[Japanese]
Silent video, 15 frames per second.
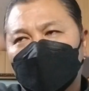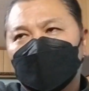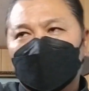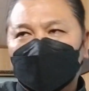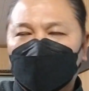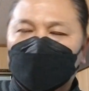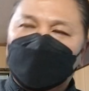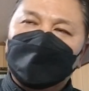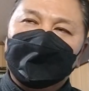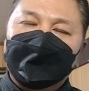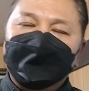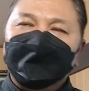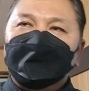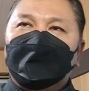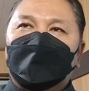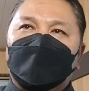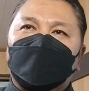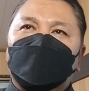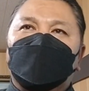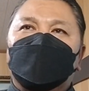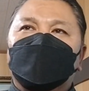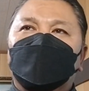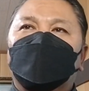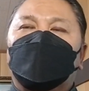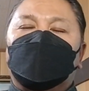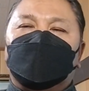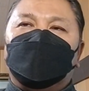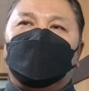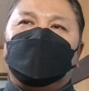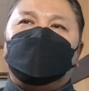こまで、えー、もう
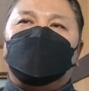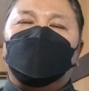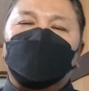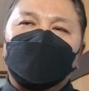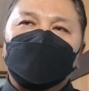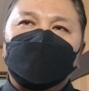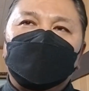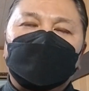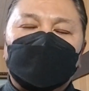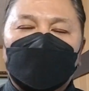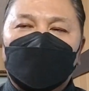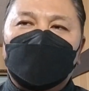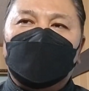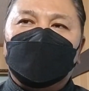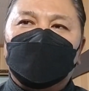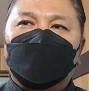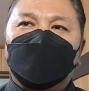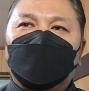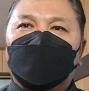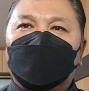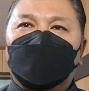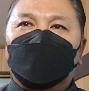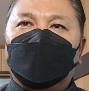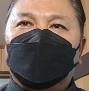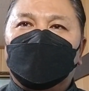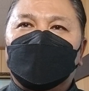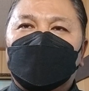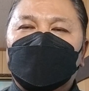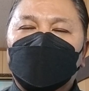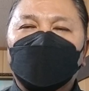あのそういったあの、
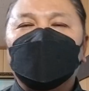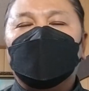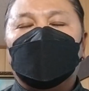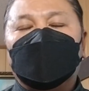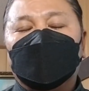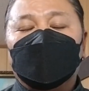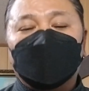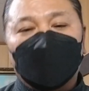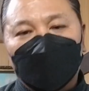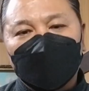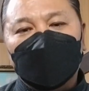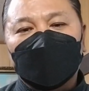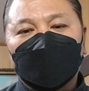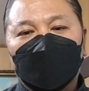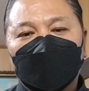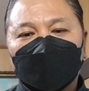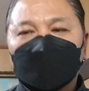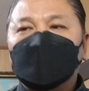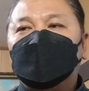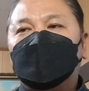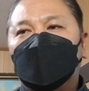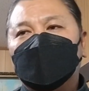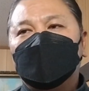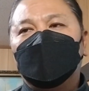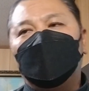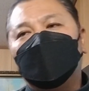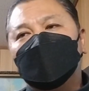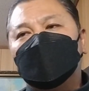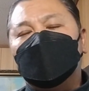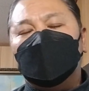まあ、日本からの商品を売って
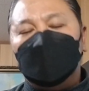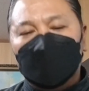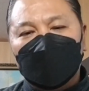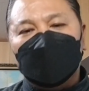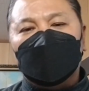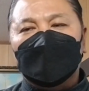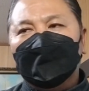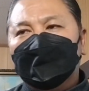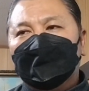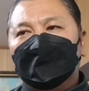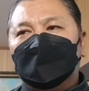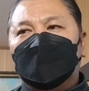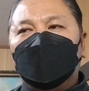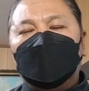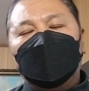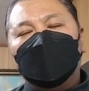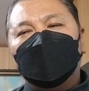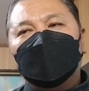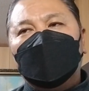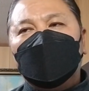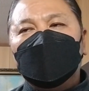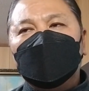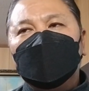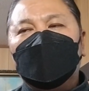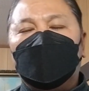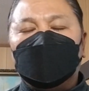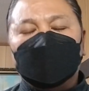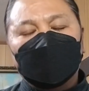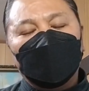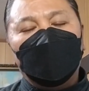るお店にできる限り
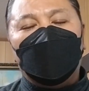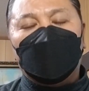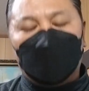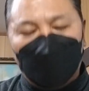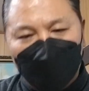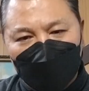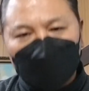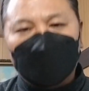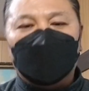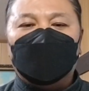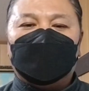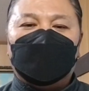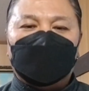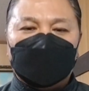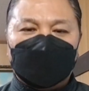足を運ぼうと思った